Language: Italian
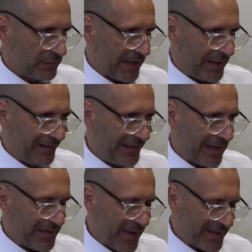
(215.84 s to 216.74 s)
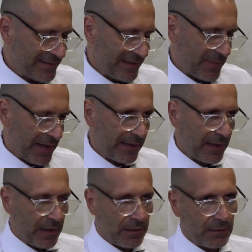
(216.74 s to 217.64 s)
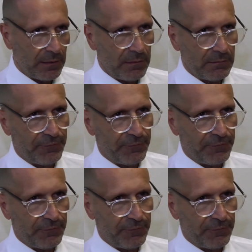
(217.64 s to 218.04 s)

in linea di massima eh,